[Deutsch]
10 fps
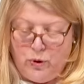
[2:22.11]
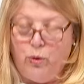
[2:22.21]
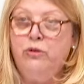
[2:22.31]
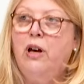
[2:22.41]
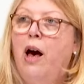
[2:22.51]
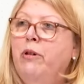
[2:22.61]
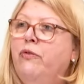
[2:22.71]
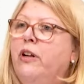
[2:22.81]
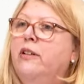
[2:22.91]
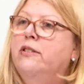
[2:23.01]
Und
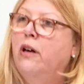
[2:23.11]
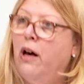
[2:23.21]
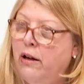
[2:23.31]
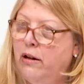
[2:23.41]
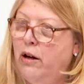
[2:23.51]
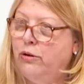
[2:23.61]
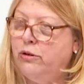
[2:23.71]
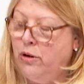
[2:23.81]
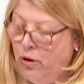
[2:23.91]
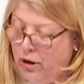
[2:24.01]
damit war das
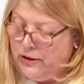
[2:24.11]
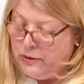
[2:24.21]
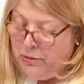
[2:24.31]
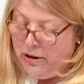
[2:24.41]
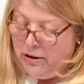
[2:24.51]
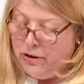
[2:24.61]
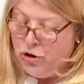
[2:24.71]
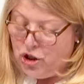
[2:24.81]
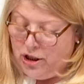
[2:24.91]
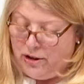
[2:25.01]
Krankenhaus in Holzminden
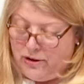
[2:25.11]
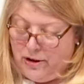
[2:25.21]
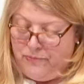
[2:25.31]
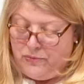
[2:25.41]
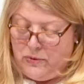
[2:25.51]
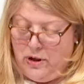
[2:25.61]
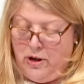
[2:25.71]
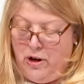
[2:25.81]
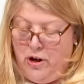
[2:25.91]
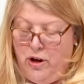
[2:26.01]
Geschichte.
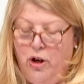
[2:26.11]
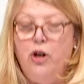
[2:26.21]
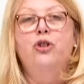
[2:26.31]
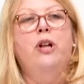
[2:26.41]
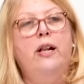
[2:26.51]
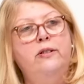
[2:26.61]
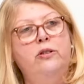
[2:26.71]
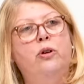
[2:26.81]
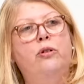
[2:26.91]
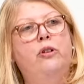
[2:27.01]
Stellt
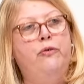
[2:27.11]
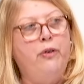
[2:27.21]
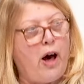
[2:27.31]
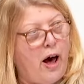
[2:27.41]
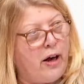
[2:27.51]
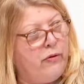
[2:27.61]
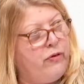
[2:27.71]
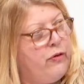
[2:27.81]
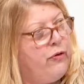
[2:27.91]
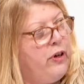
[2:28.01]
sich doch die Frage,
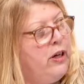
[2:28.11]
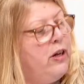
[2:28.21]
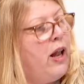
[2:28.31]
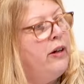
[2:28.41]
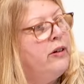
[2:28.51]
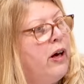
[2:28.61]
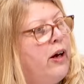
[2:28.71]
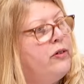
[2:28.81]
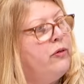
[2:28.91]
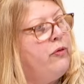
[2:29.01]
wie viele
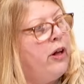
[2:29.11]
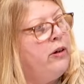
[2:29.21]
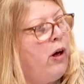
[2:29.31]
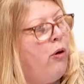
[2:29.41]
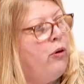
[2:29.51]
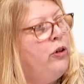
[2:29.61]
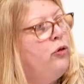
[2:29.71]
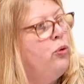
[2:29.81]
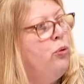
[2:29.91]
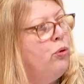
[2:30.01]
Landkreise werden auch in
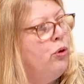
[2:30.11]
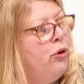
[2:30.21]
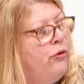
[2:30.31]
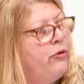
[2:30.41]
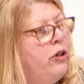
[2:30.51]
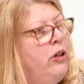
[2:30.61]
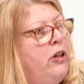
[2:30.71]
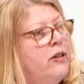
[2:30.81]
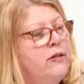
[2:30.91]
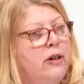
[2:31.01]
Zukunft in
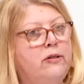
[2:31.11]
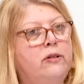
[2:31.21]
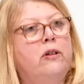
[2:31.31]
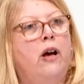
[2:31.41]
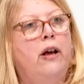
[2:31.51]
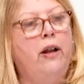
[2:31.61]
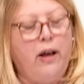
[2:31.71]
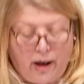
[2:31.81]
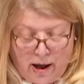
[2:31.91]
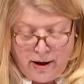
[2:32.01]
Niedersachsen kein
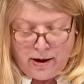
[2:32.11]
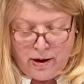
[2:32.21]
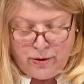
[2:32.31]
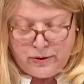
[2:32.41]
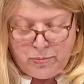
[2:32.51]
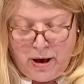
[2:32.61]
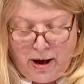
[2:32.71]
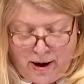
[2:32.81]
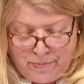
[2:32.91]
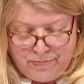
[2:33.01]
Krankenhaus mehr
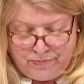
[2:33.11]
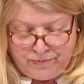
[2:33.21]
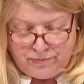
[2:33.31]
haben.